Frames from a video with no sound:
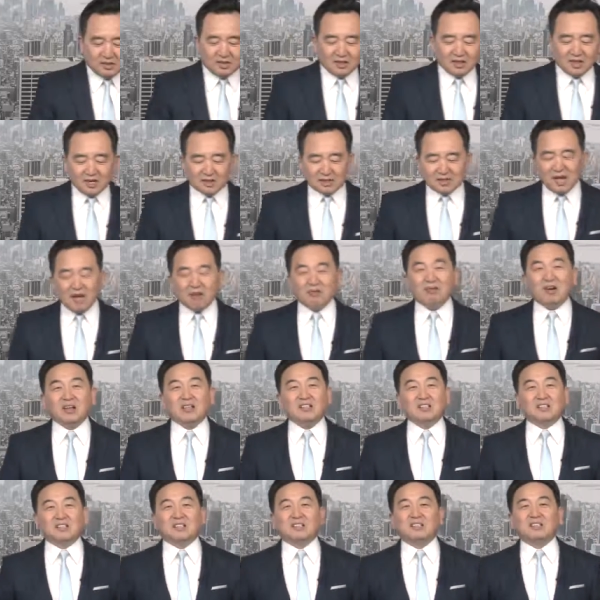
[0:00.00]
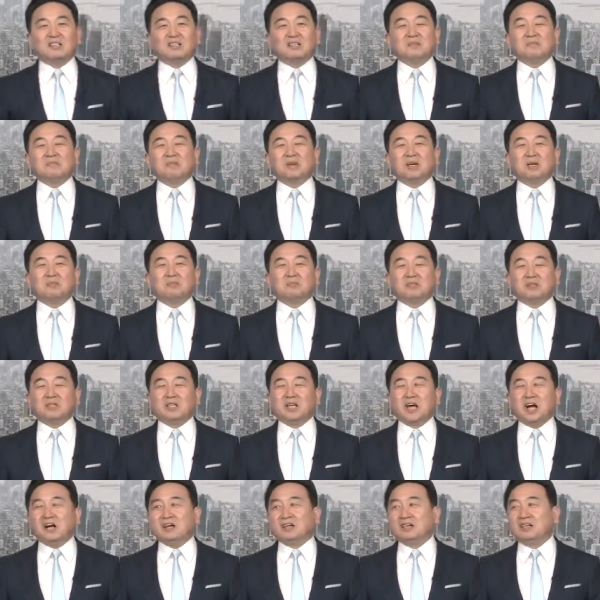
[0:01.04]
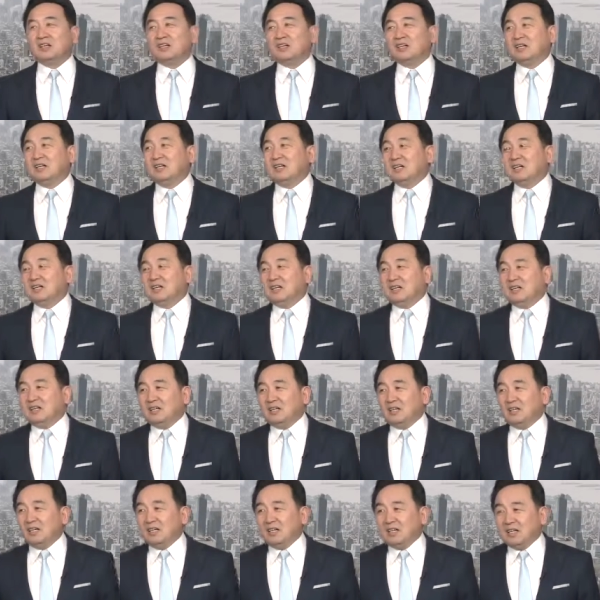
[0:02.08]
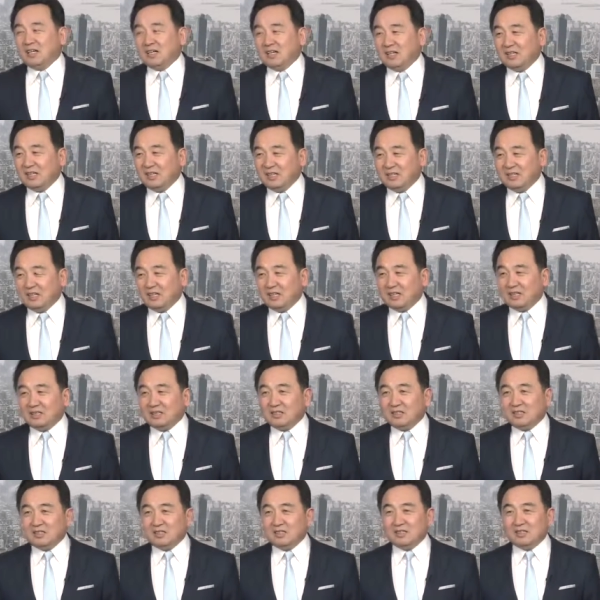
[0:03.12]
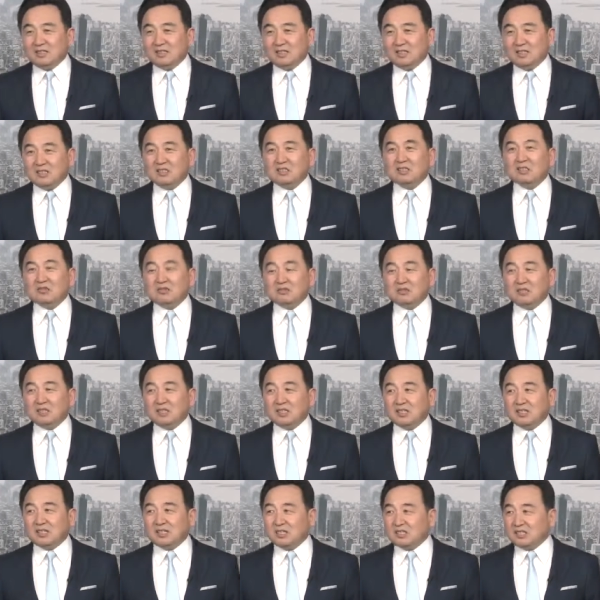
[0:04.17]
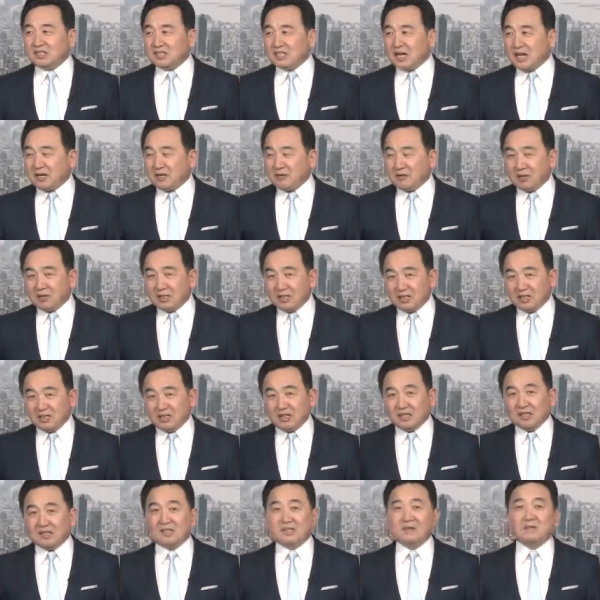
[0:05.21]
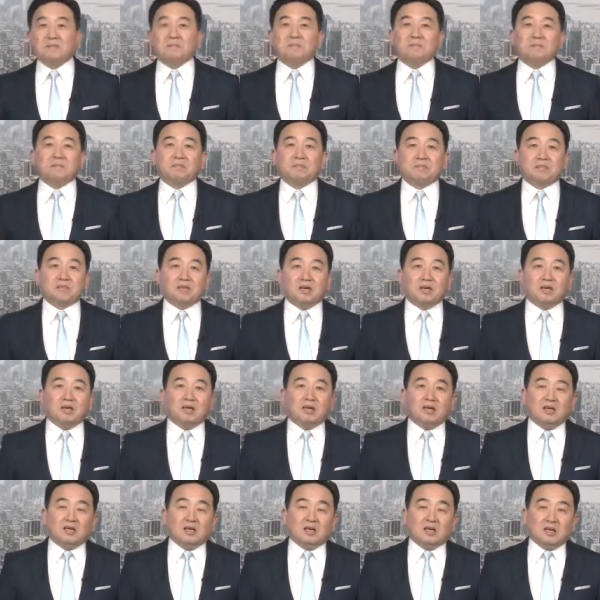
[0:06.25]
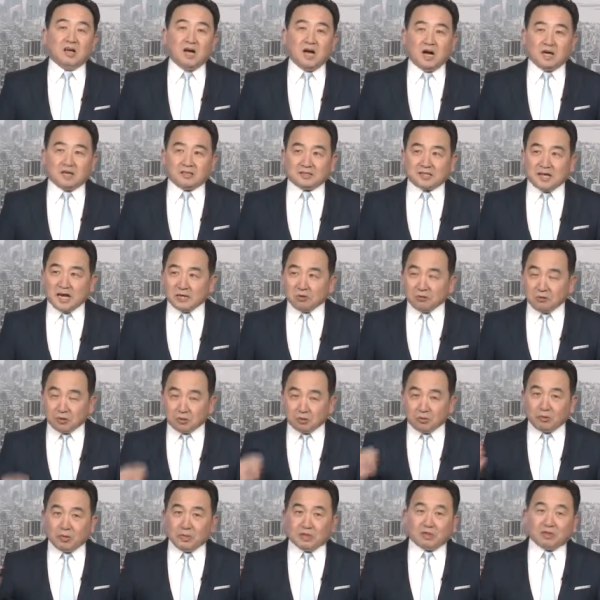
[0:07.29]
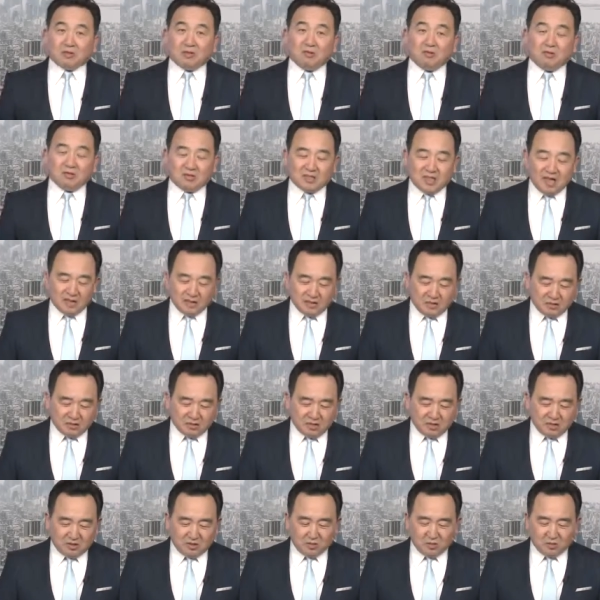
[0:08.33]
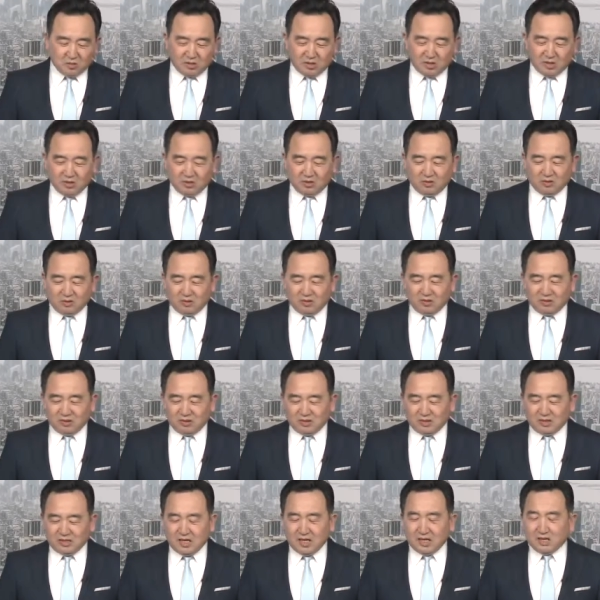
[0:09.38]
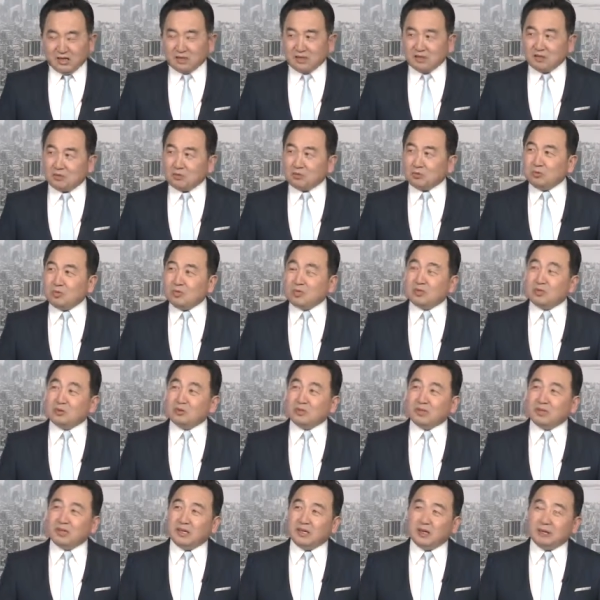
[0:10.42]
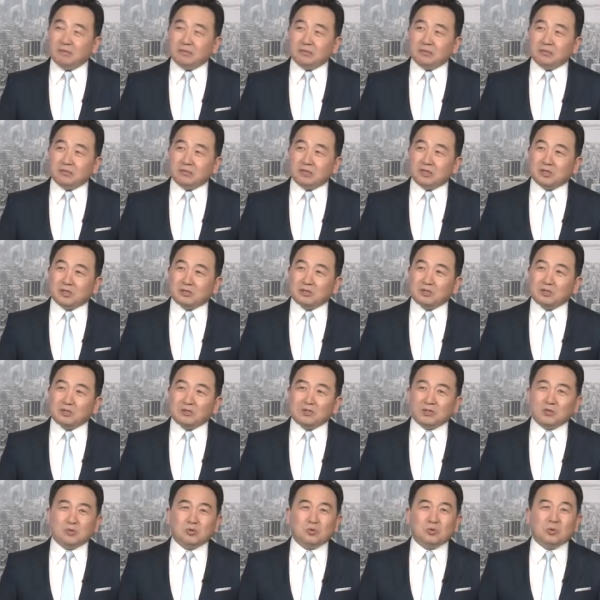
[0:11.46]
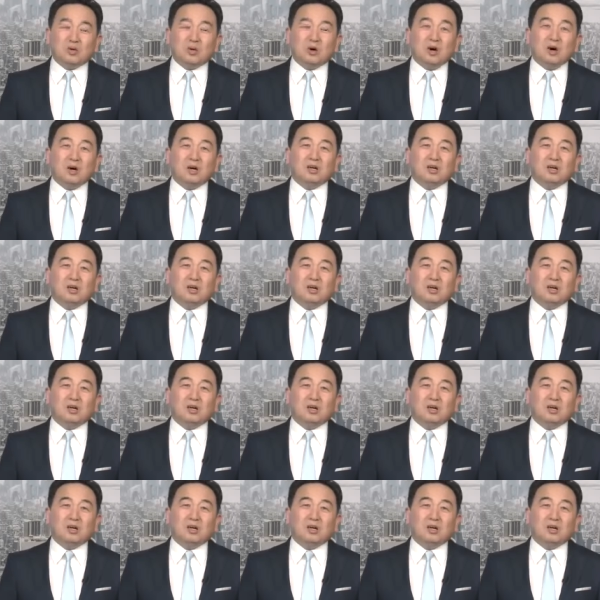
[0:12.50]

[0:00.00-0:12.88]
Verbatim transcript: 啊，他翻的词儿跟别人不一样，呃，其实就是一个战略敌人，啊，战略对手，他叫制度对手。那制度对手也不能说错，